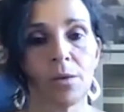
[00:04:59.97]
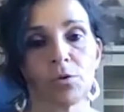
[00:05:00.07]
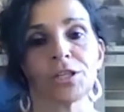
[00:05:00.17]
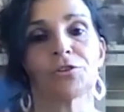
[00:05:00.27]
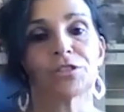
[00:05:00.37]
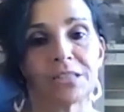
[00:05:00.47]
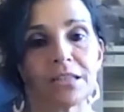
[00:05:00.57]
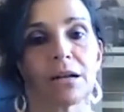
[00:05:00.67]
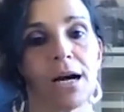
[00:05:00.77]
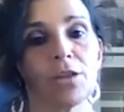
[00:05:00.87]
Por lo tanto, se está
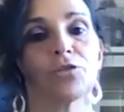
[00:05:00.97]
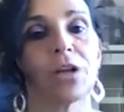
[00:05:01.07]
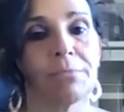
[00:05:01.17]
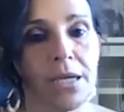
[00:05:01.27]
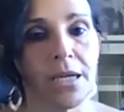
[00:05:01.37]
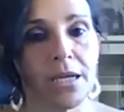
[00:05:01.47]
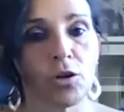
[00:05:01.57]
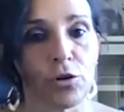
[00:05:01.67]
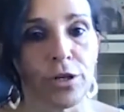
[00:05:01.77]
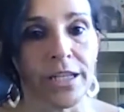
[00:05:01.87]
trabajando también
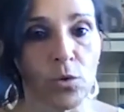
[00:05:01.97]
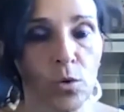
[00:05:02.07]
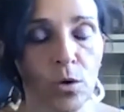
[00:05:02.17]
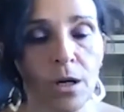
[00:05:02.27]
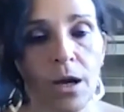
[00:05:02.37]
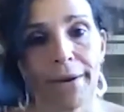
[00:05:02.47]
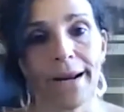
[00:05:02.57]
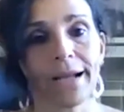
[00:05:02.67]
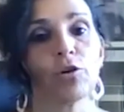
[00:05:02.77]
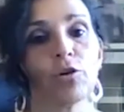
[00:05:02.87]
con ITU
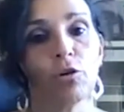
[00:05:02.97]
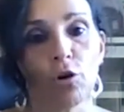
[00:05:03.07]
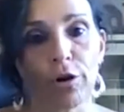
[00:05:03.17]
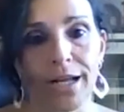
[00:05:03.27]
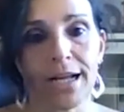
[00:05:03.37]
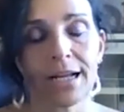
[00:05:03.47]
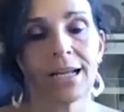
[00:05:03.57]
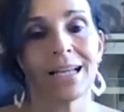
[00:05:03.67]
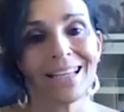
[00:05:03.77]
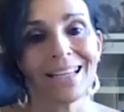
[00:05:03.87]
para lograr
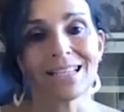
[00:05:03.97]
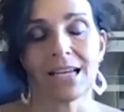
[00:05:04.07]
que